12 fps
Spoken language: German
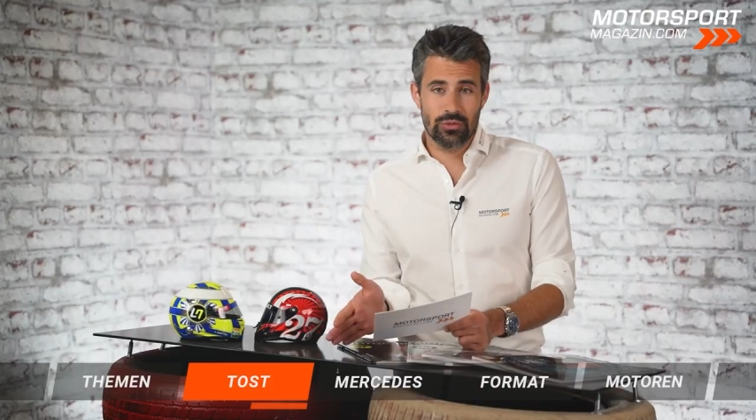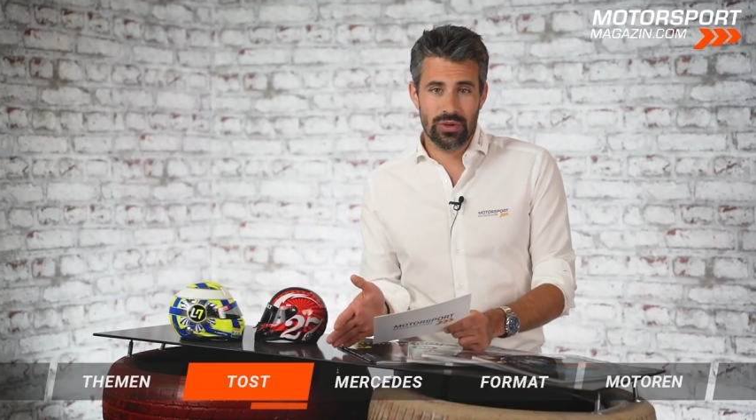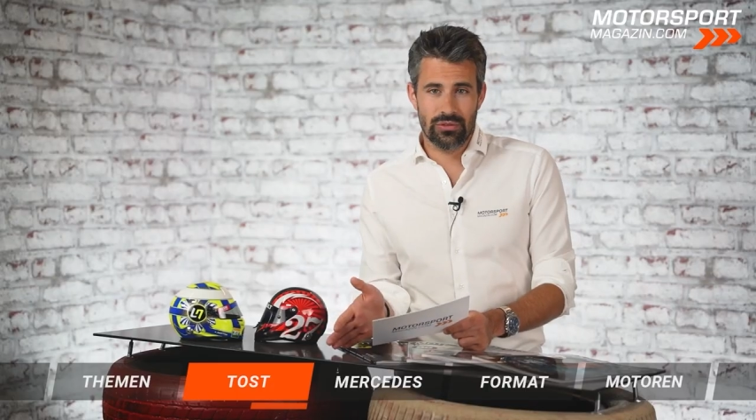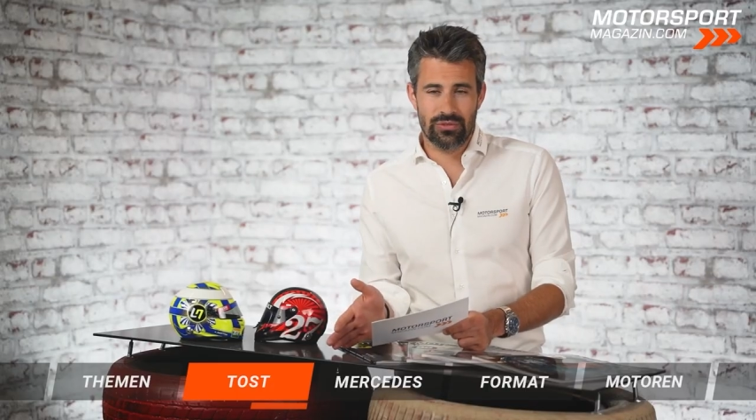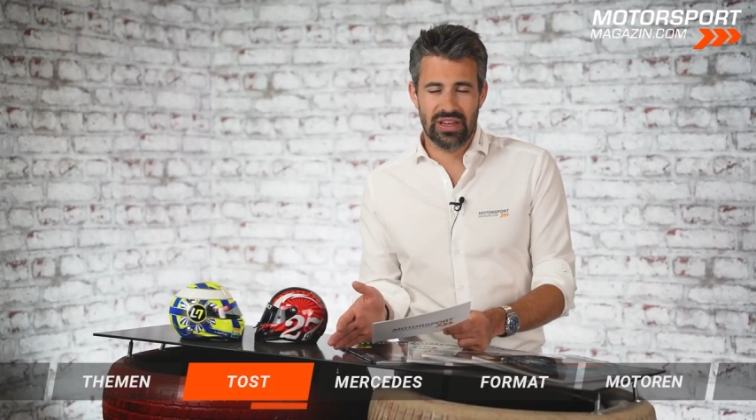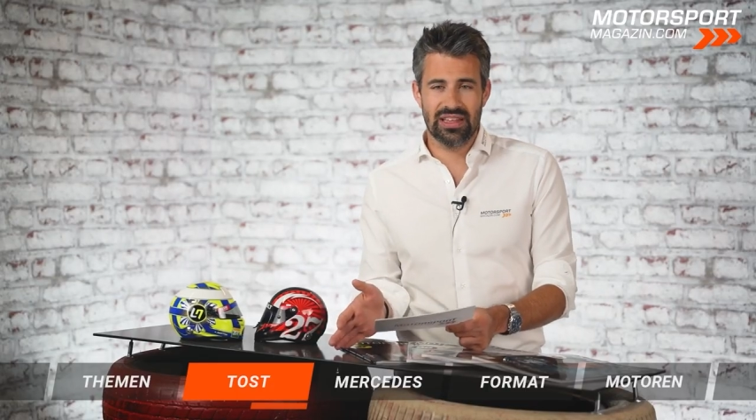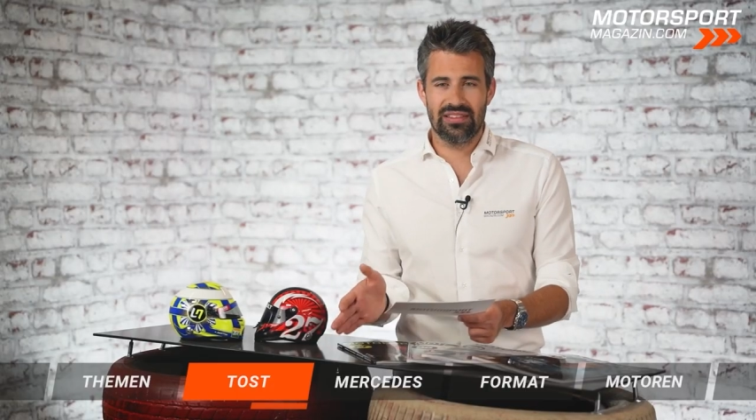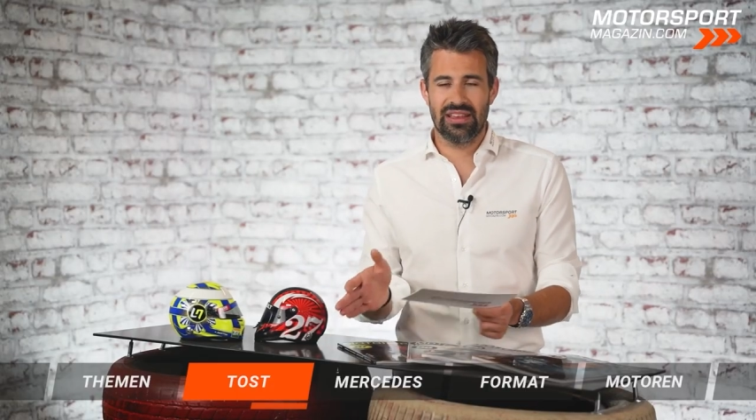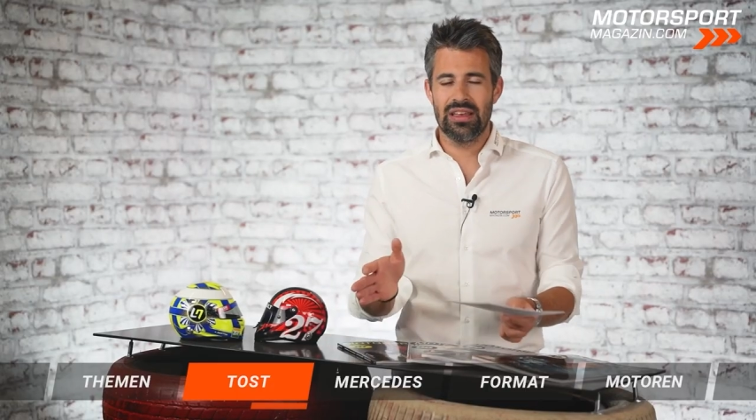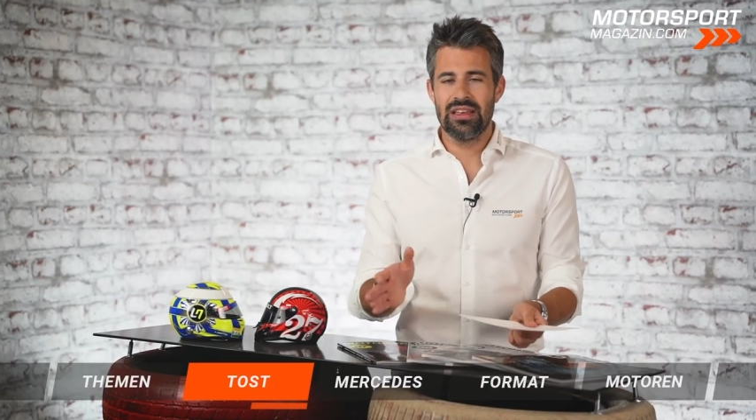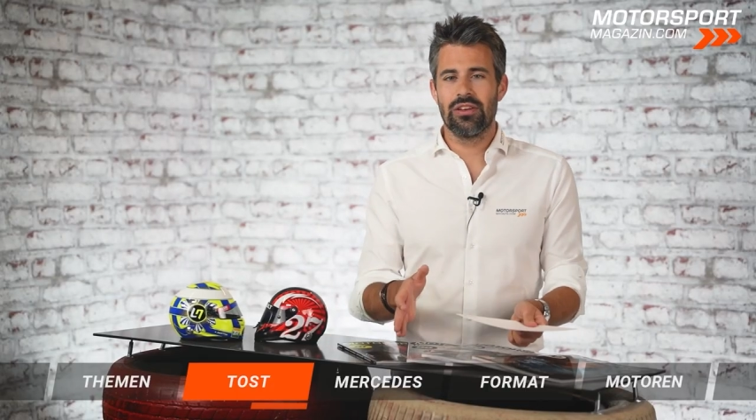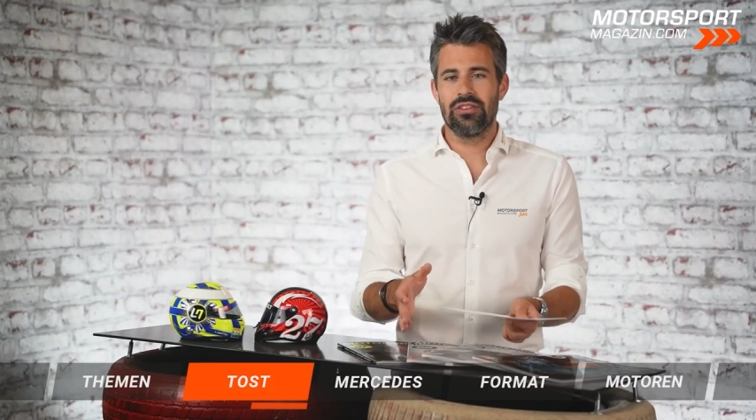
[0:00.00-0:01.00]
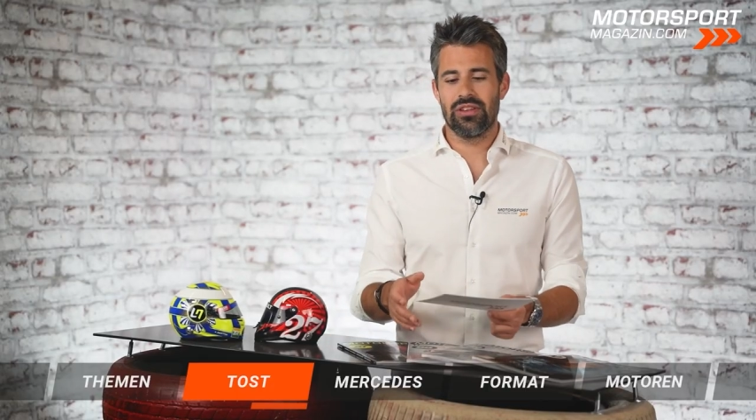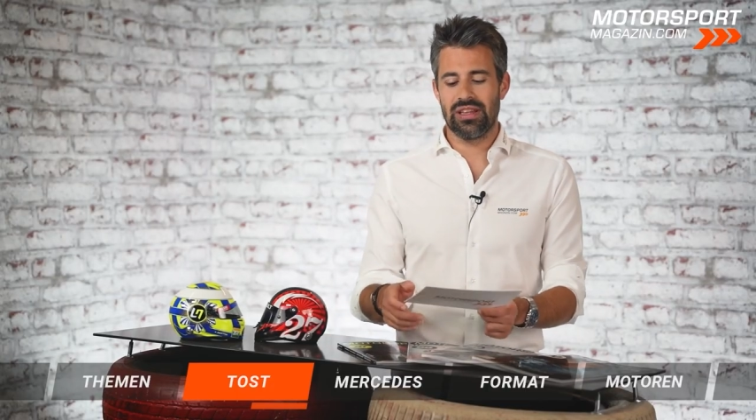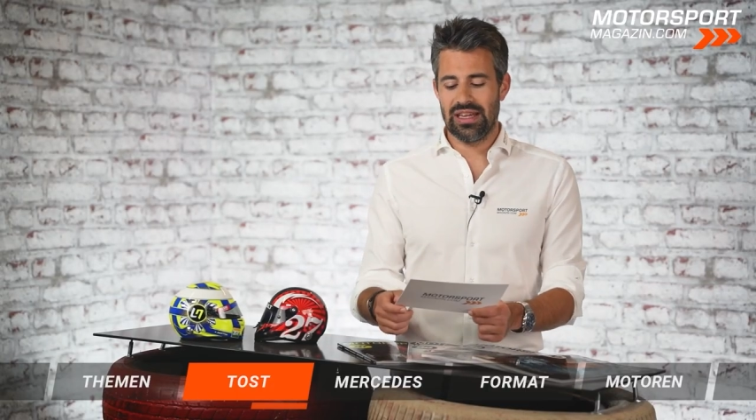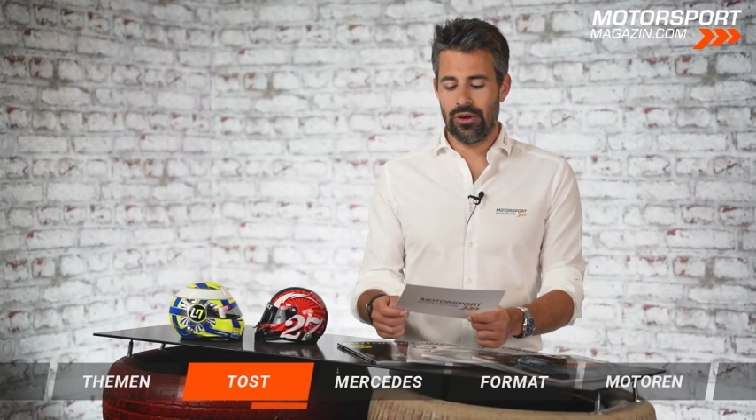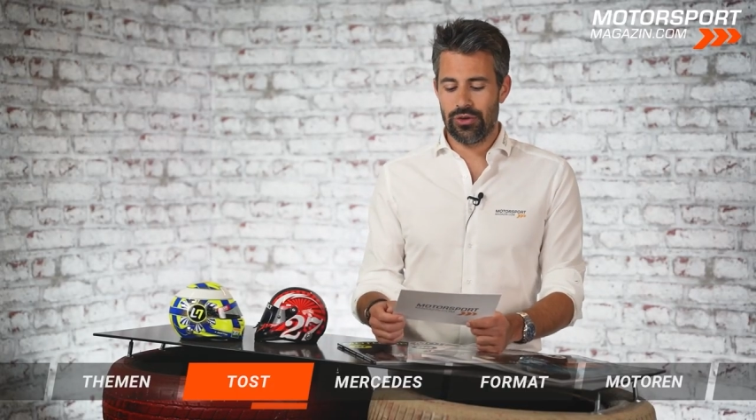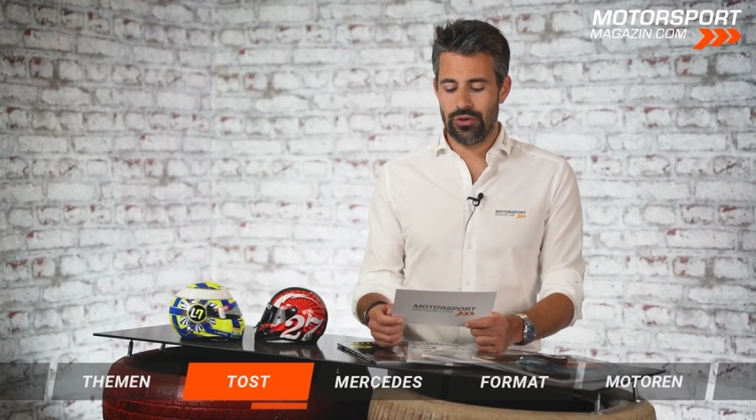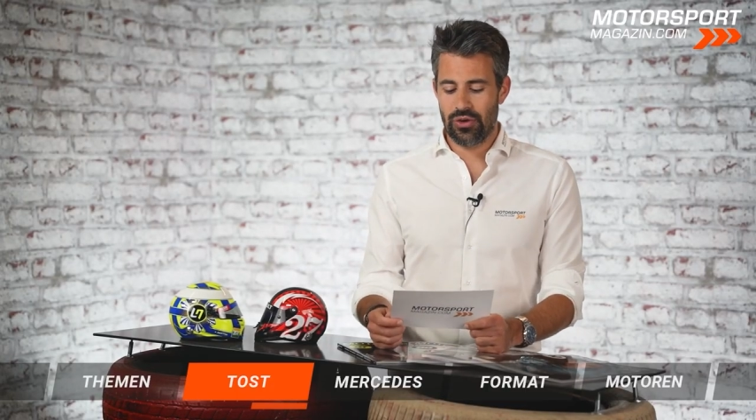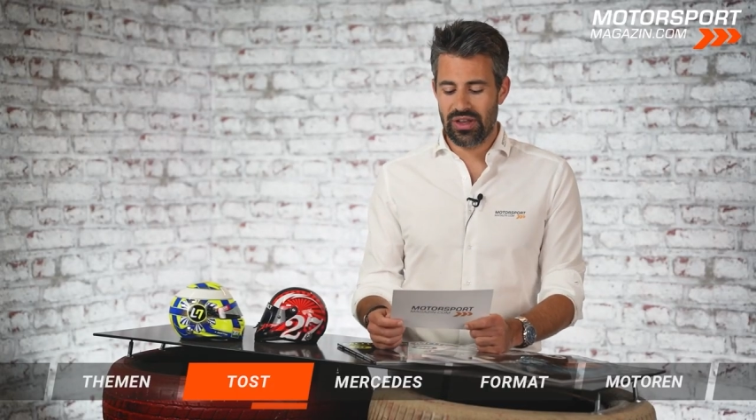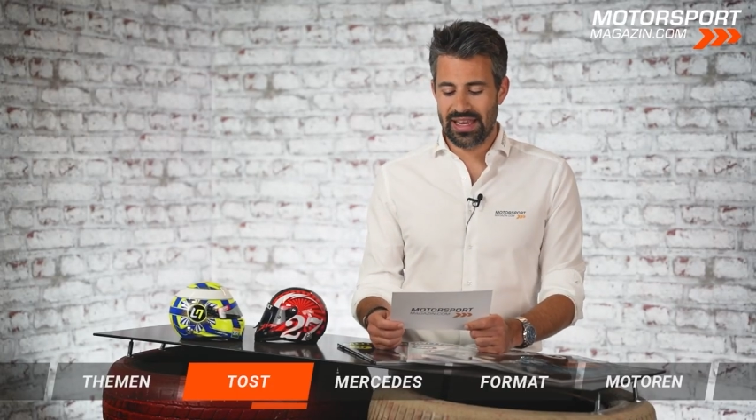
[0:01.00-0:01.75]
nur in Faenza, sondern auch noch